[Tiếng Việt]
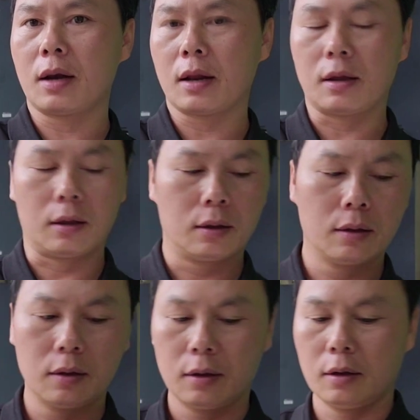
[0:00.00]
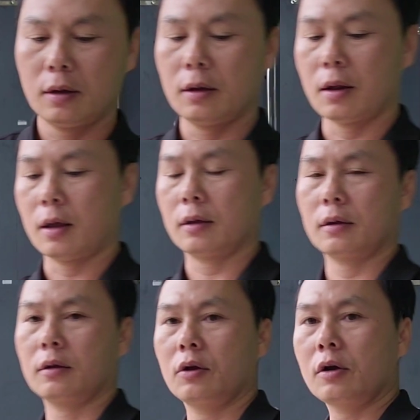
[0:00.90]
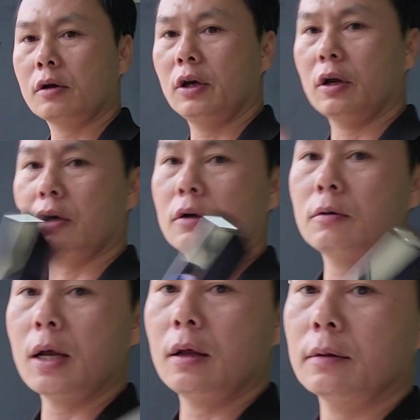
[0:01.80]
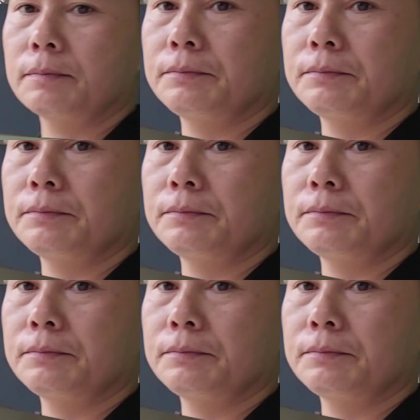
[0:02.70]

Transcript: vẫn là này à, nó cực kỳ là cứng các bạn ạ